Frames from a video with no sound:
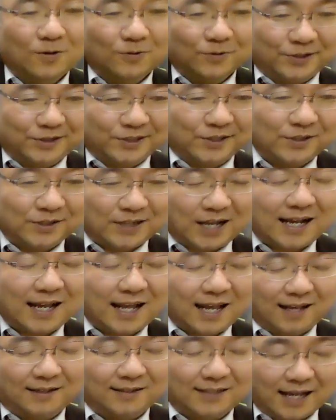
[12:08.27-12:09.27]
普通科
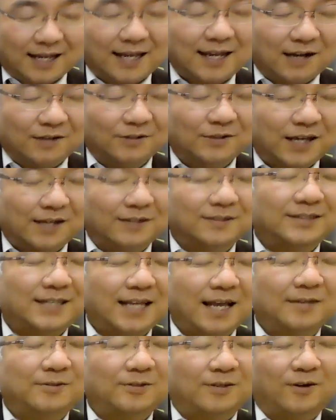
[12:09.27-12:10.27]
がだけが受ける
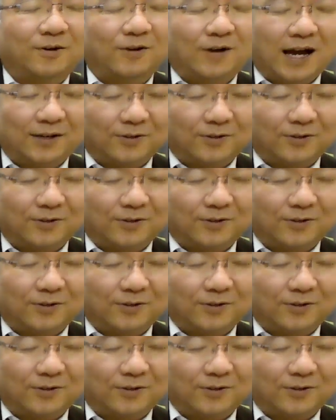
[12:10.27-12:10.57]
生徒と